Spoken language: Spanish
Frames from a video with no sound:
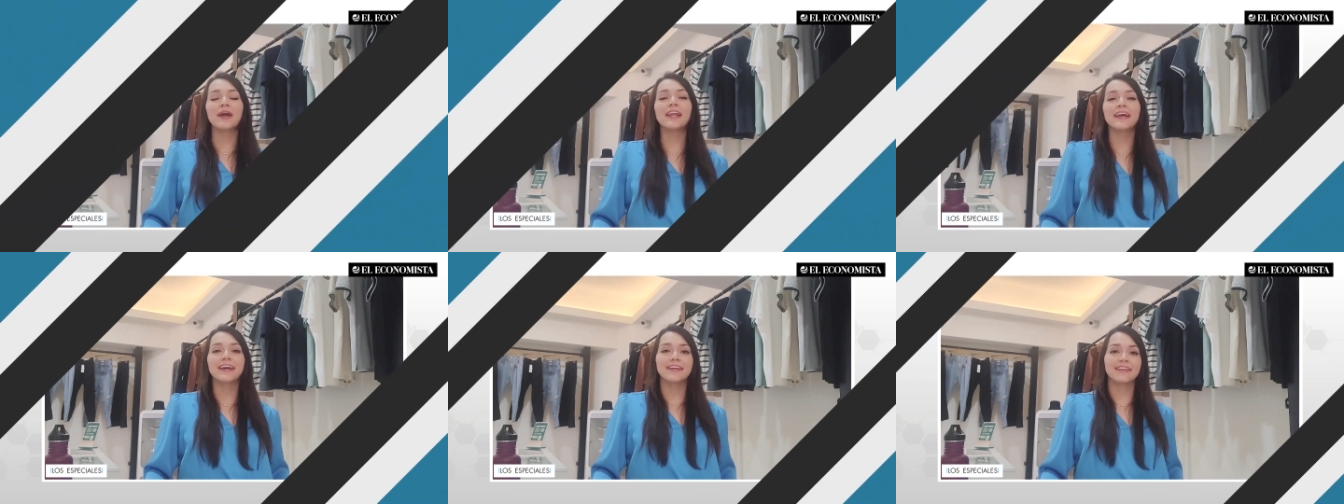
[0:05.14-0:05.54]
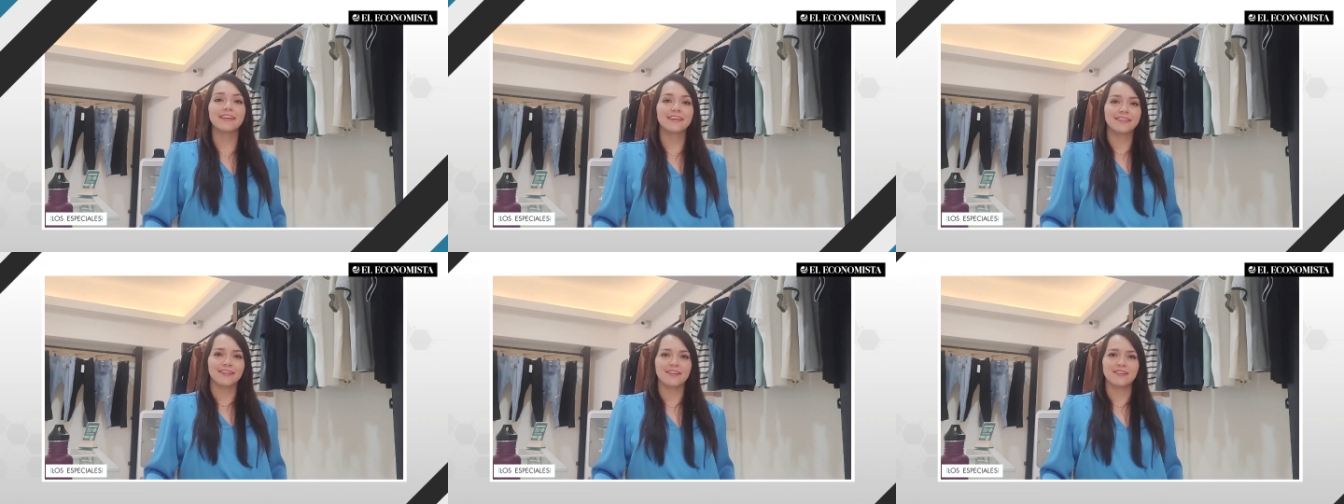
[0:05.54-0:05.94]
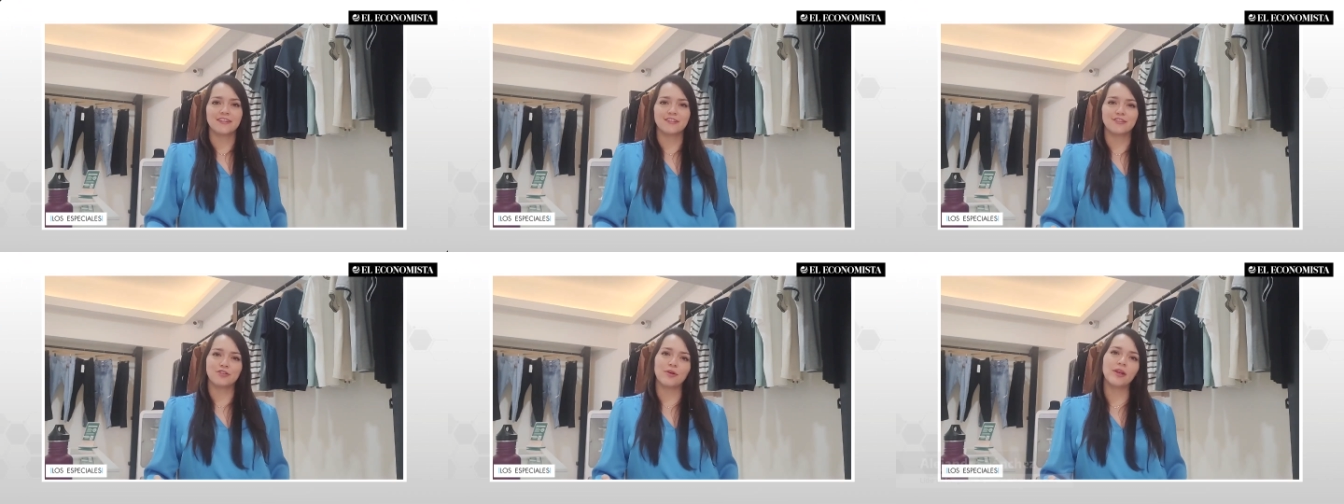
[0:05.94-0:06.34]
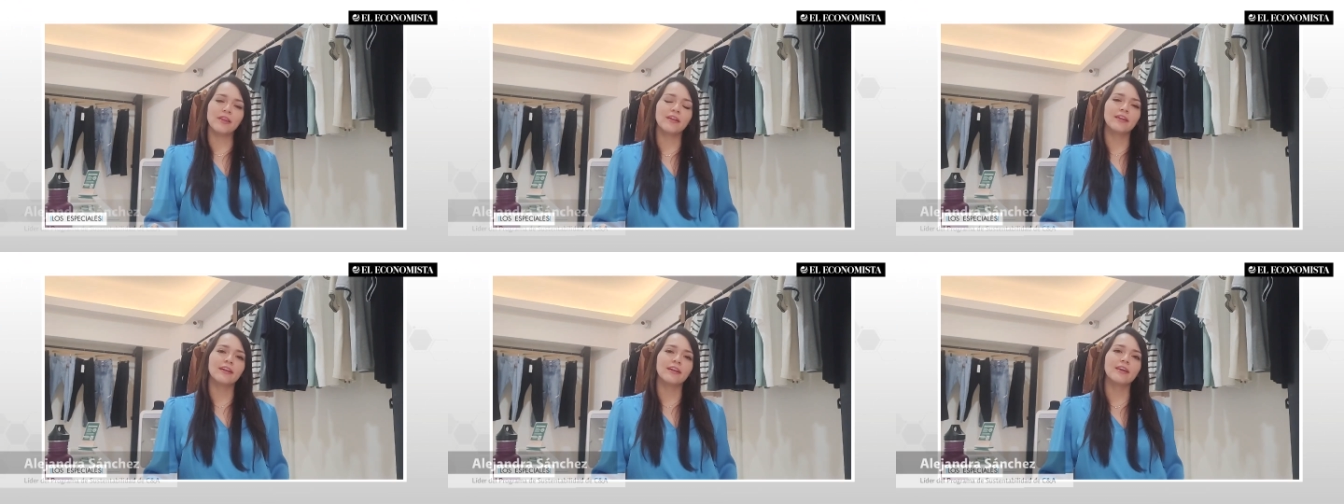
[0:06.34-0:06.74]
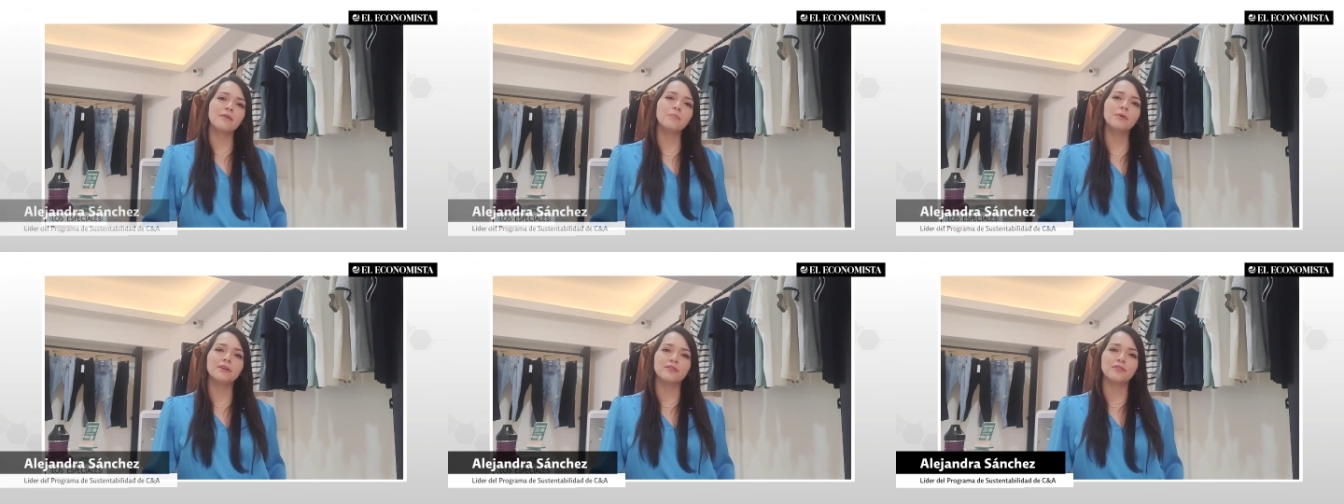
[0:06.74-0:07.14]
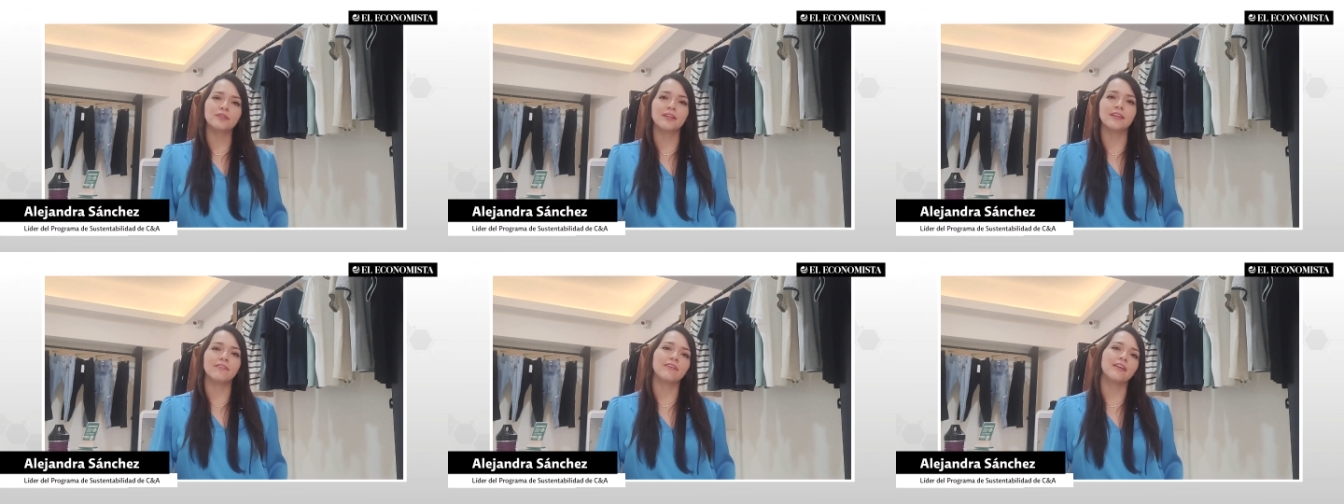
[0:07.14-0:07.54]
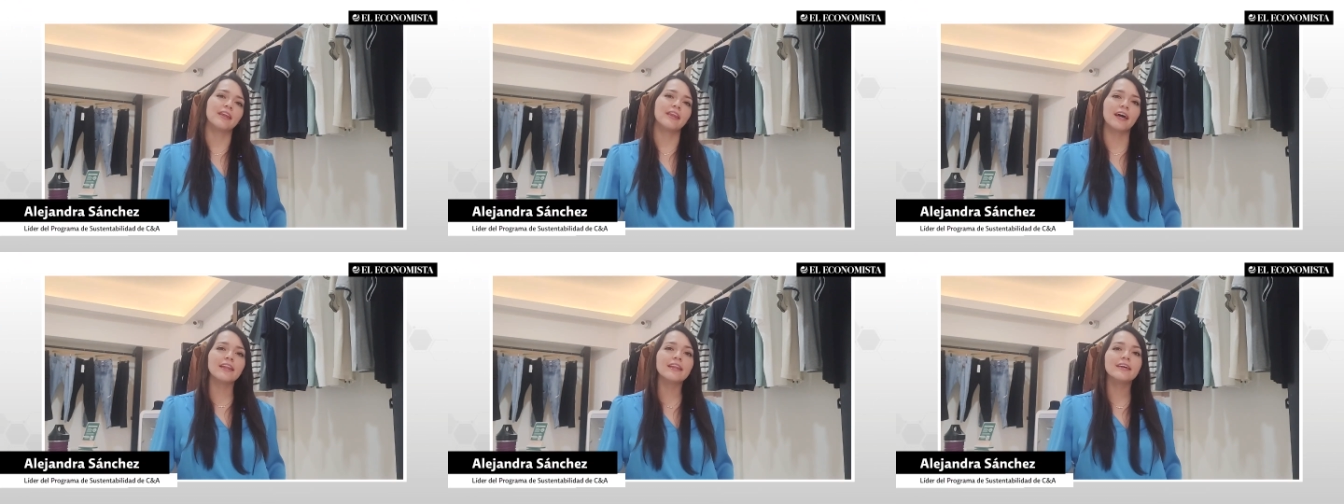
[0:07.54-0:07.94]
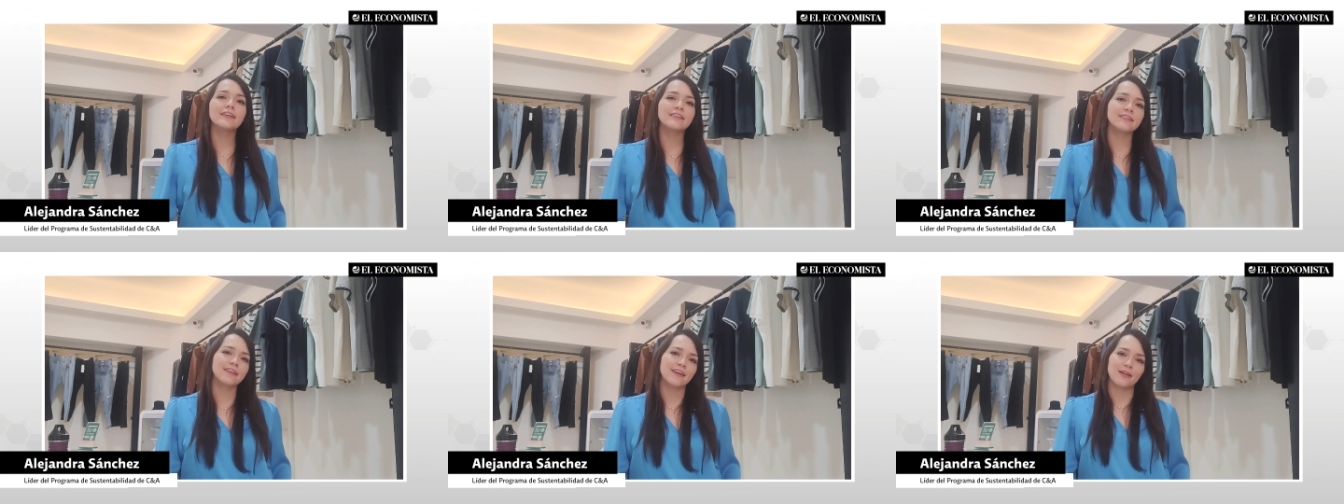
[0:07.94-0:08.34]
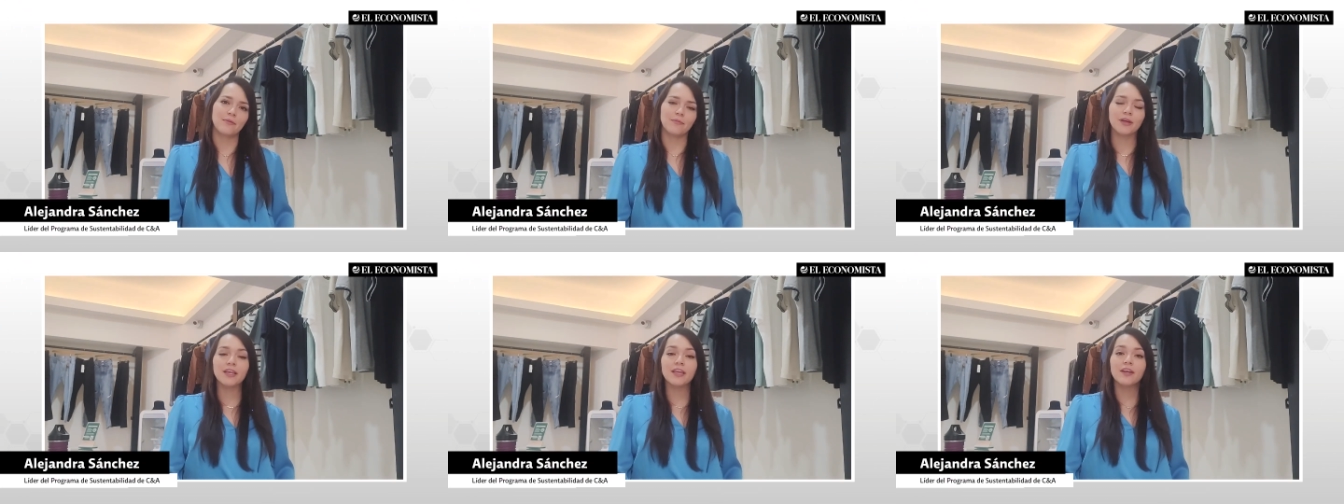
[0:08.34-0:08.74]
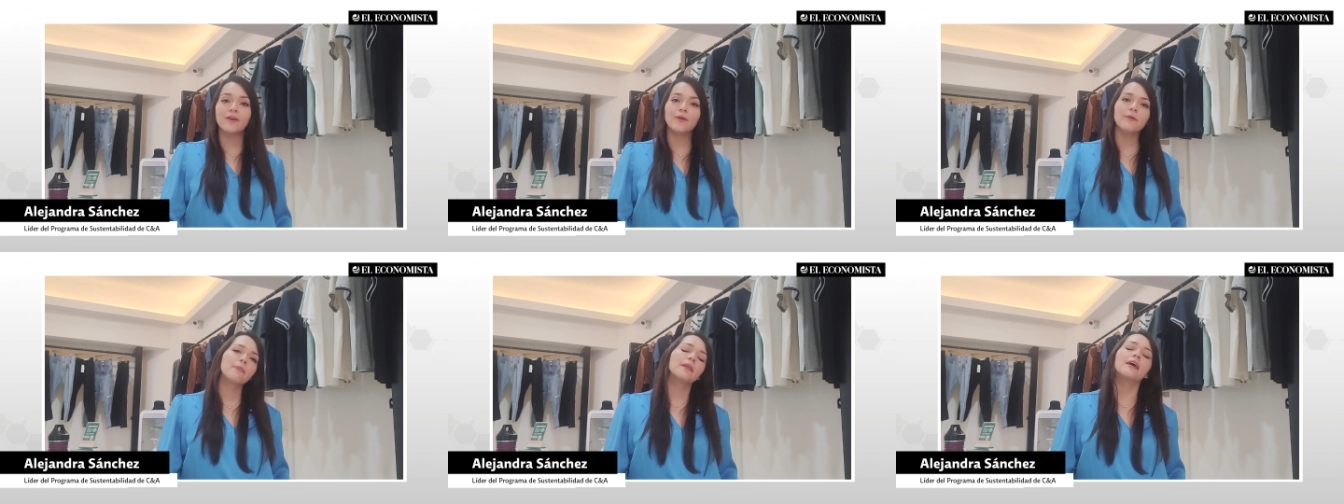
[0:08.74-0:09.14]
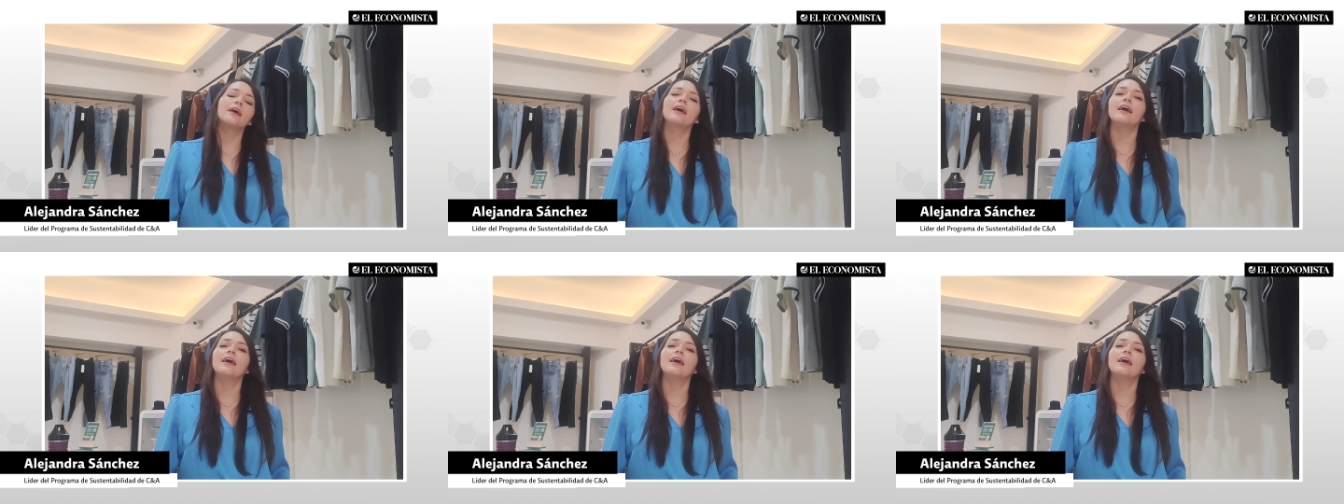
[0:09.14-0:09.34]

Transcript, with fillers: Soy Alejandra Sánchez, soy líder del equipo de sustentabilidad en CNA México.